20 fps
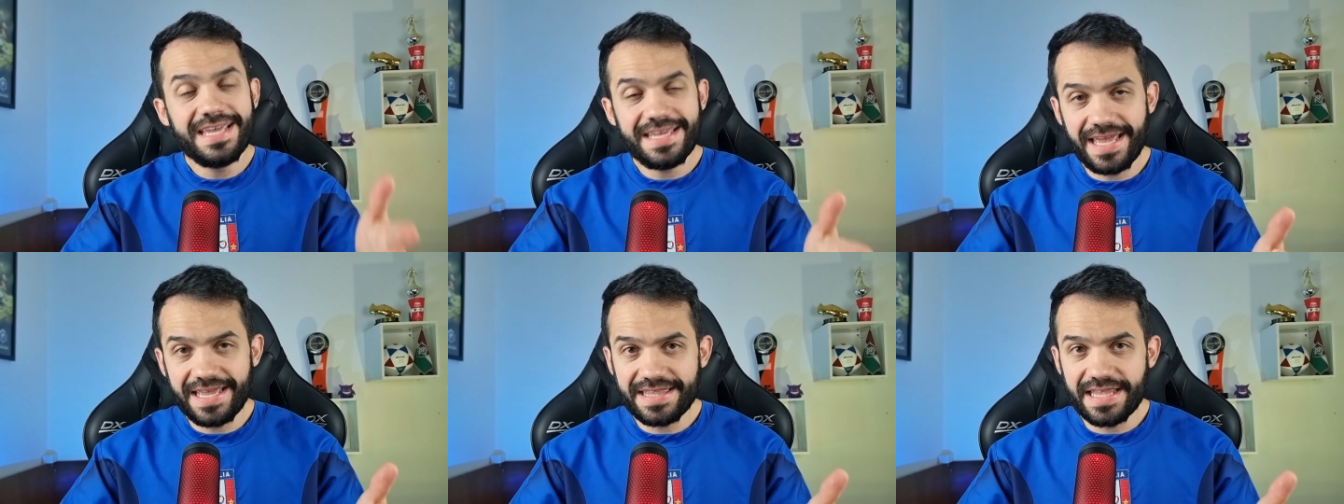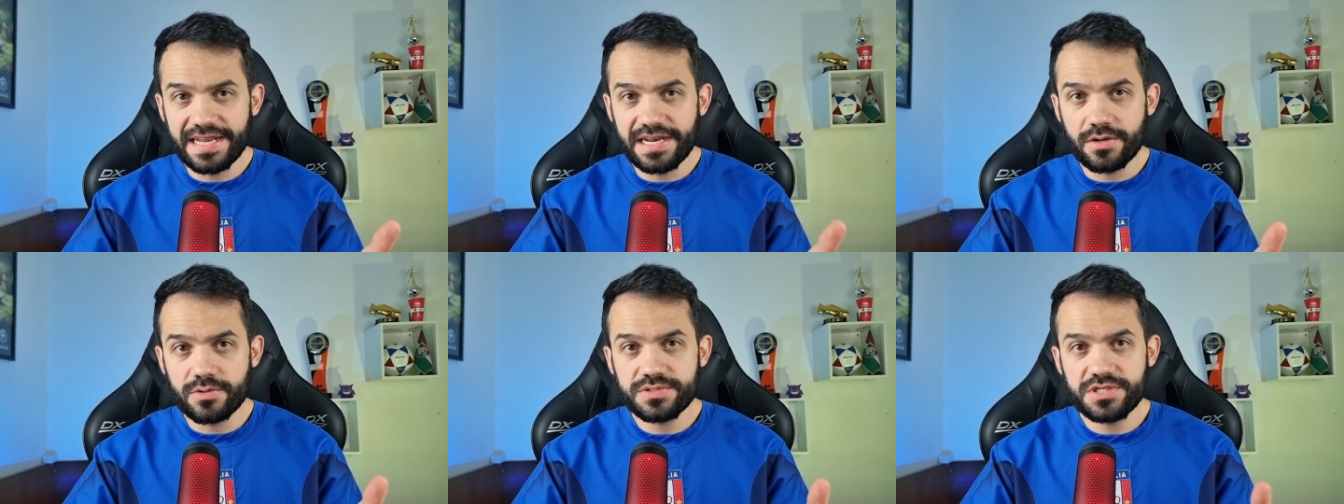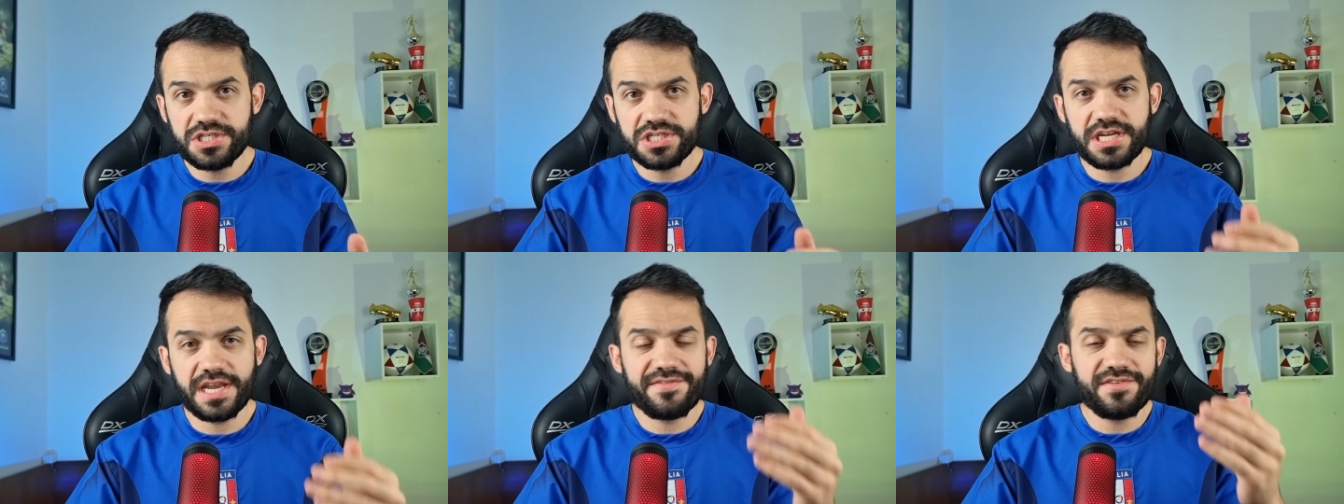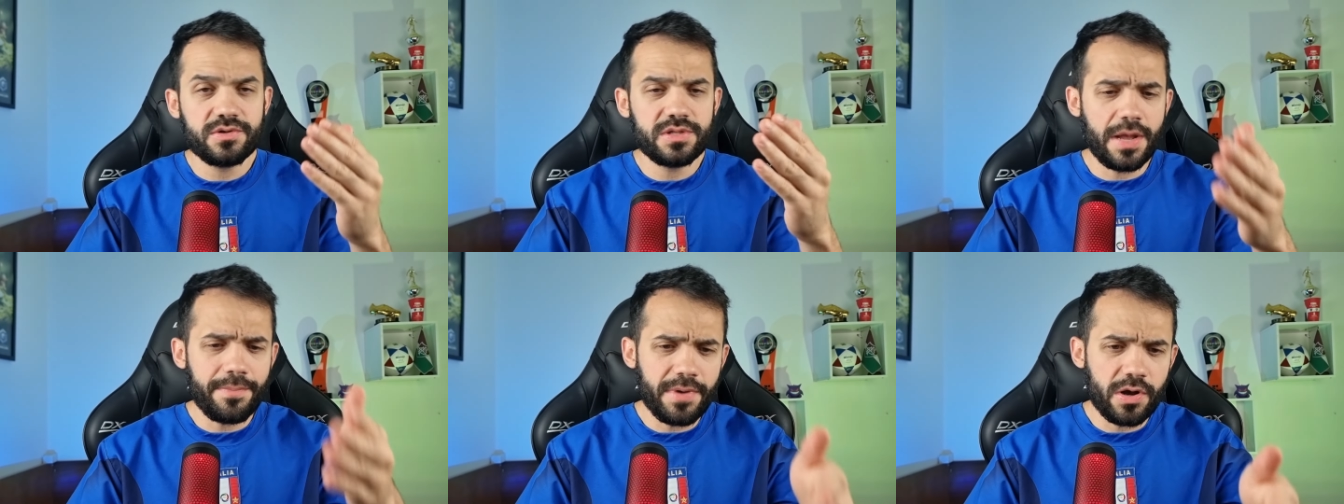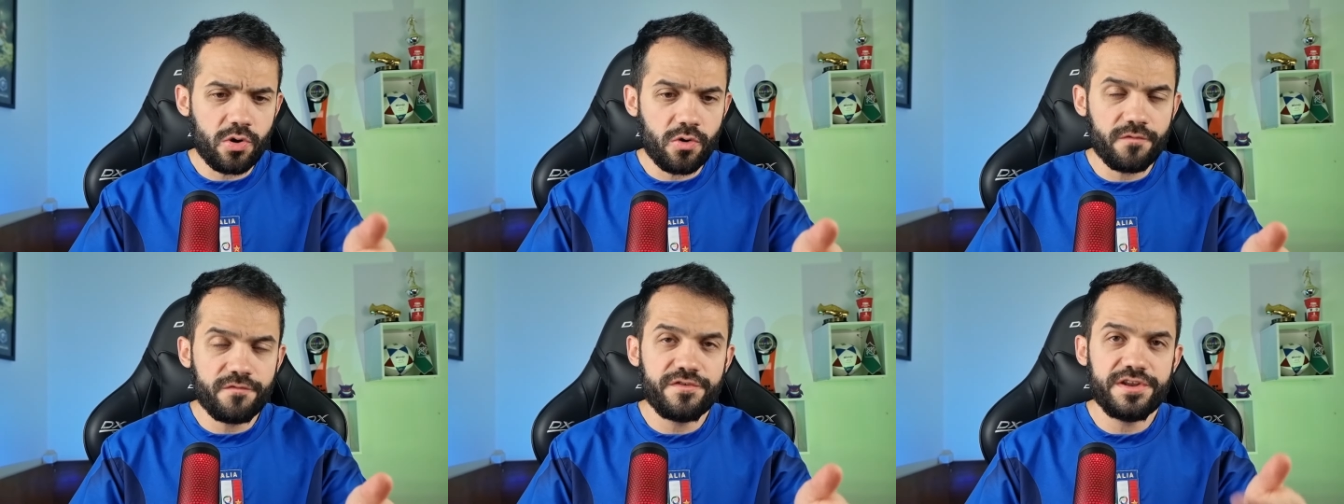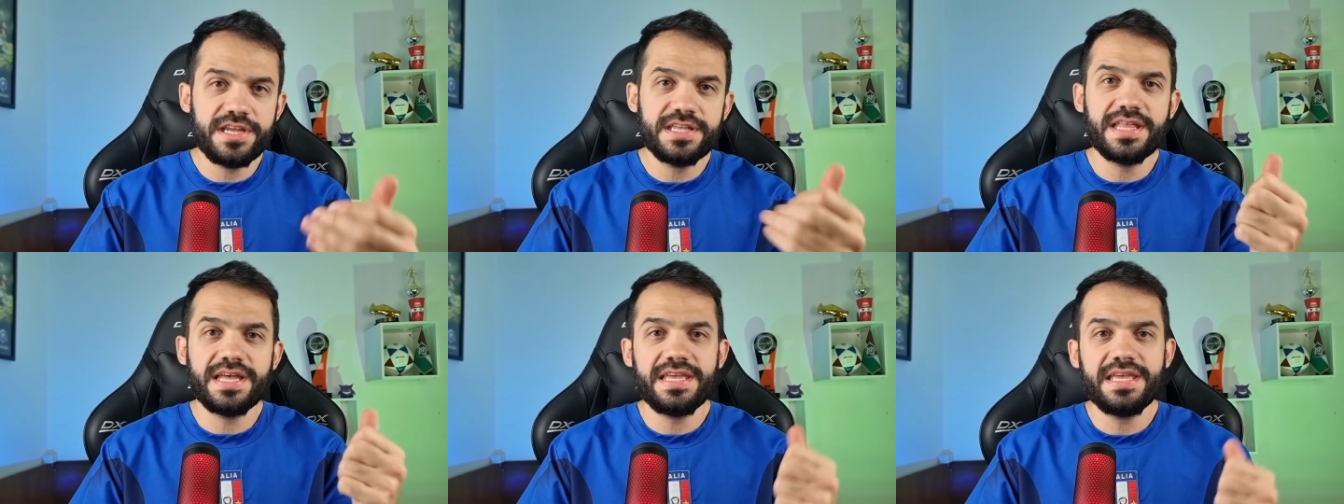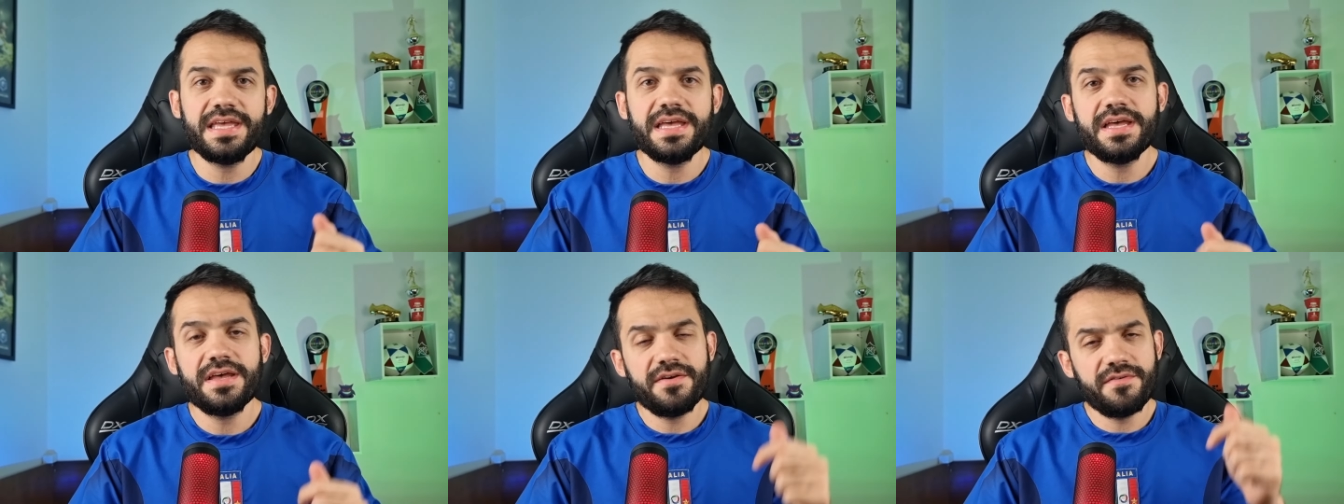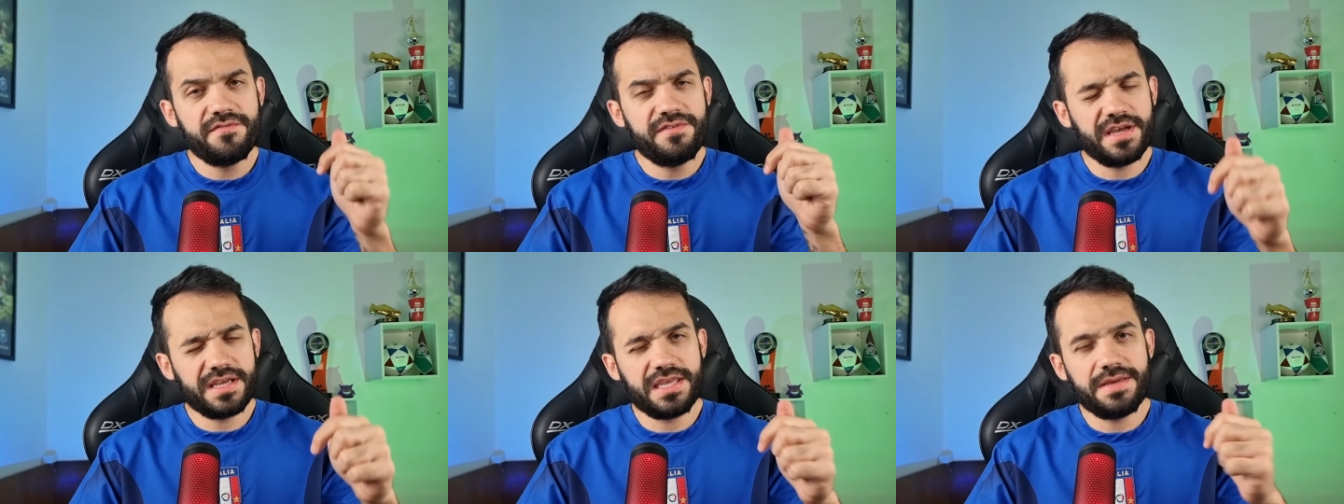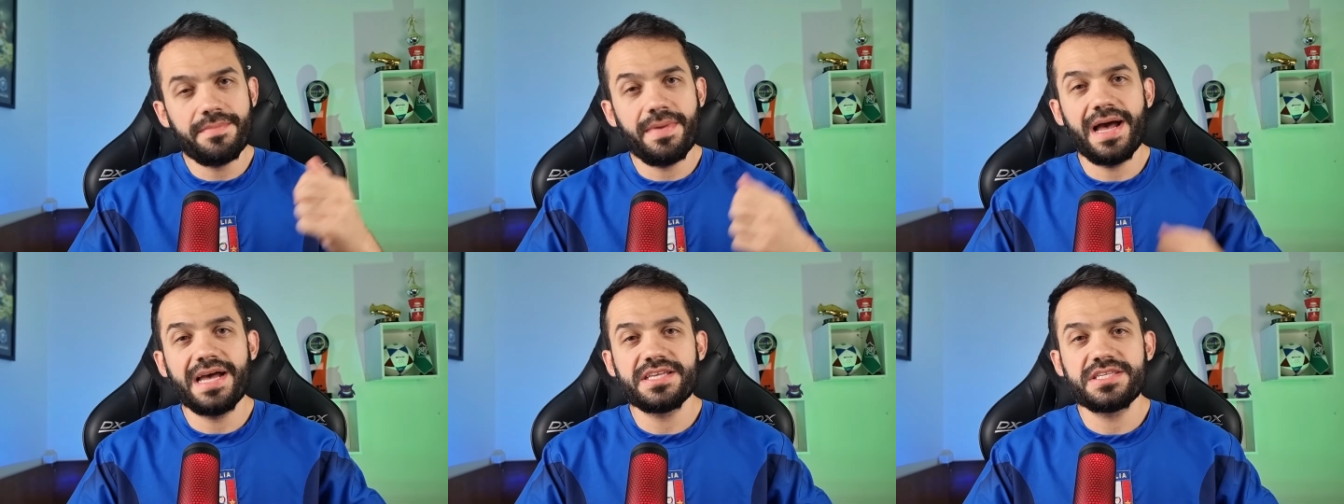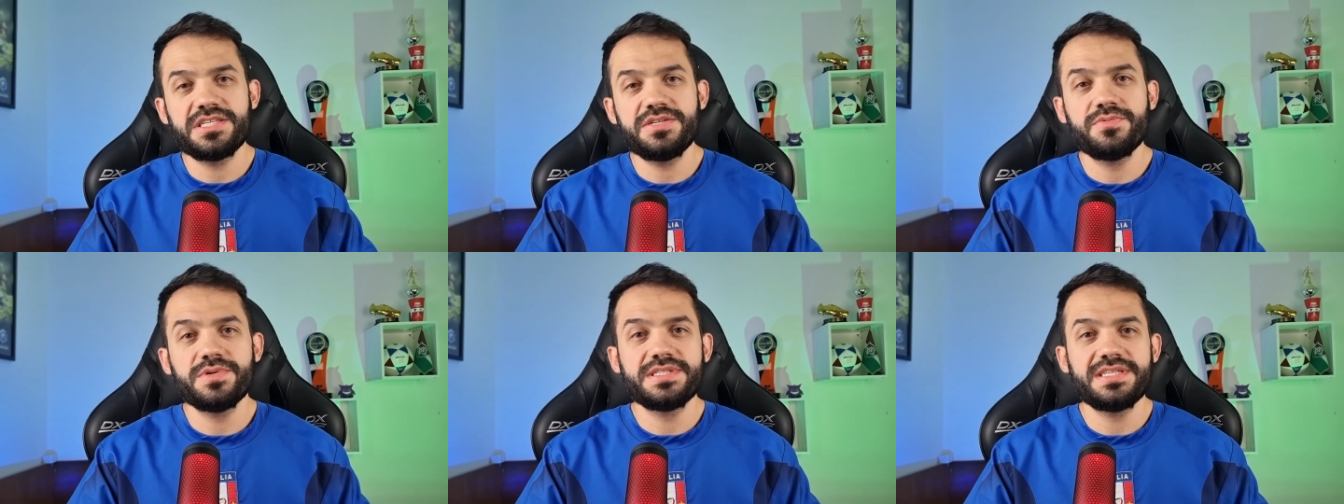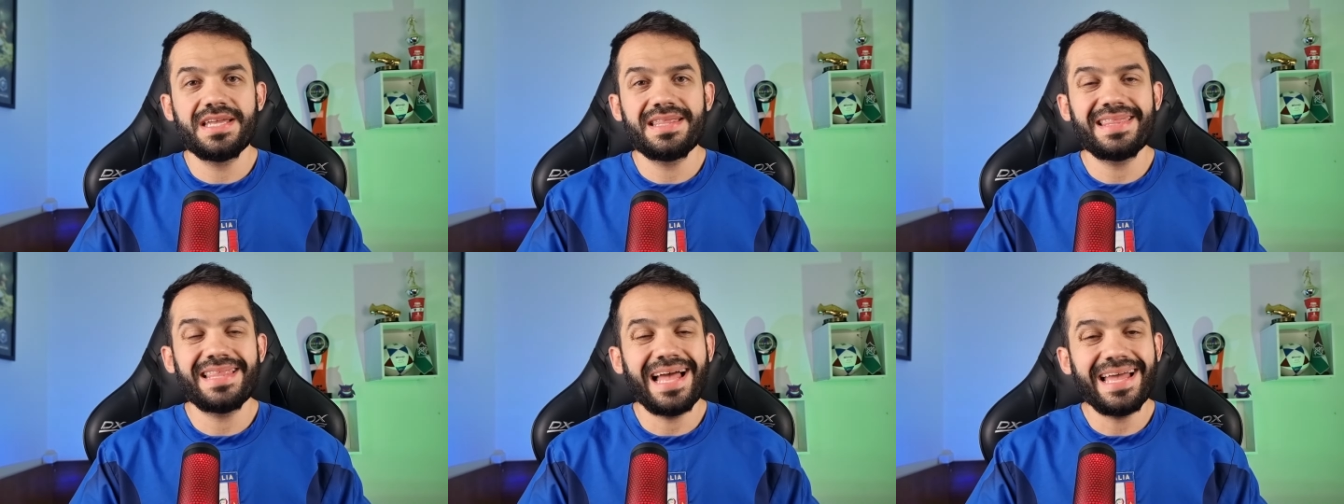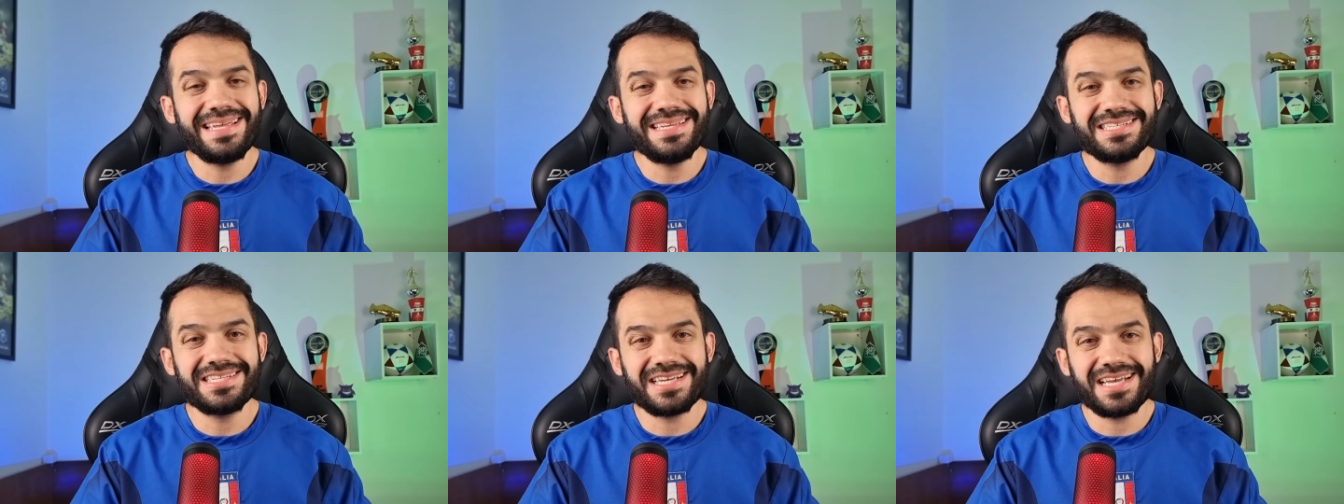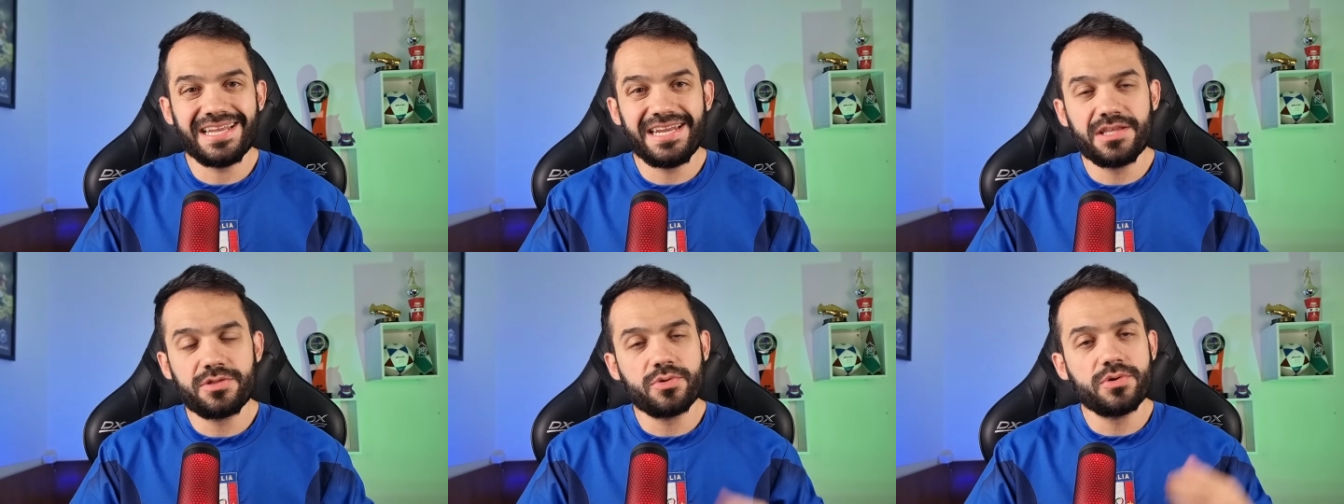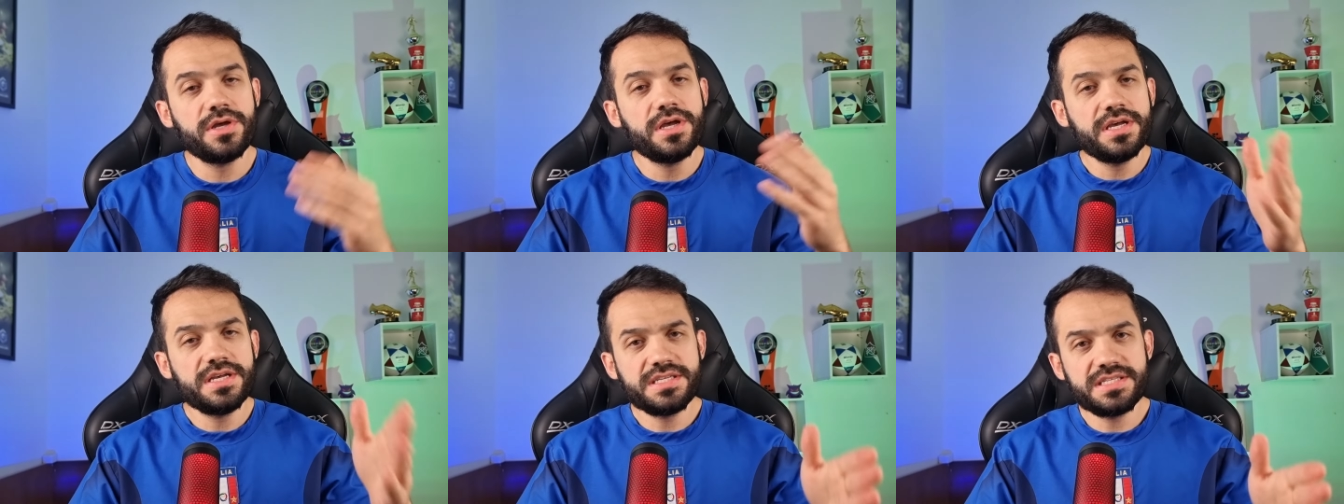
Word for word: e ainda não se inscreveu, dá uma conferida aí, vê aqui embaixo se você está inscrito.